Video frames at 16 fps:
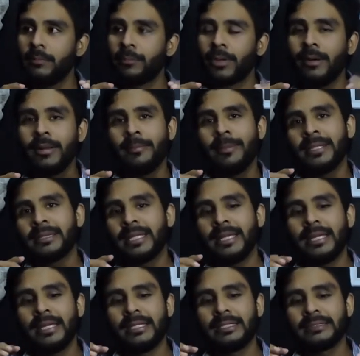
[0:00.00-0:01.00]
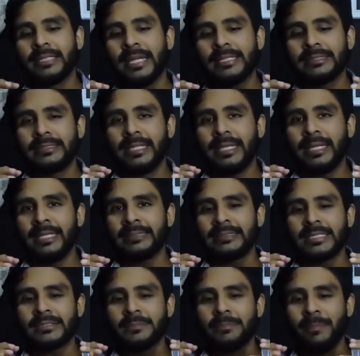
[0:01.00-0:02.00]
Probablemente sea este,
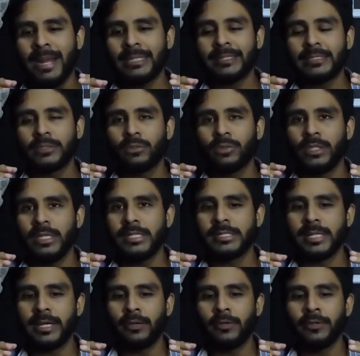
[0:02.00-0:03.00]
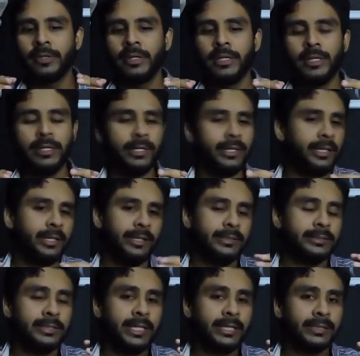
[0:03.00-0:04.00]
estas maltas que utilizaron.
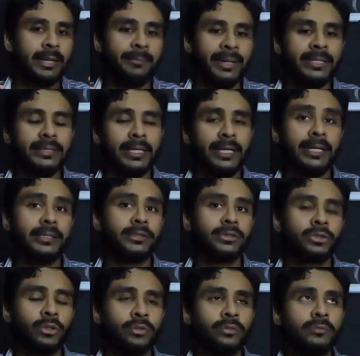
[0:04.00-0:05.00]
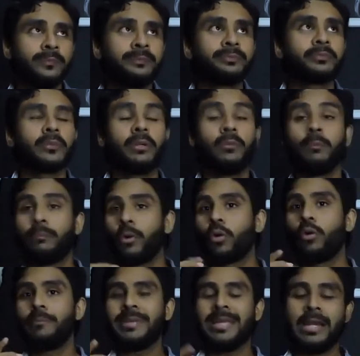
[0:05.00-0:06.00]
Eh, ciertamente son un
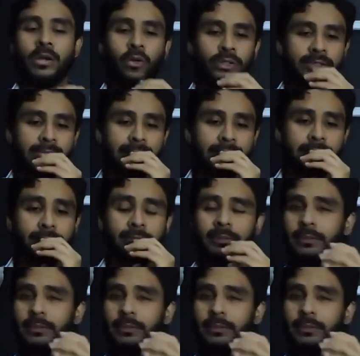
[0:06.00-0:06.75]
poco mielosas.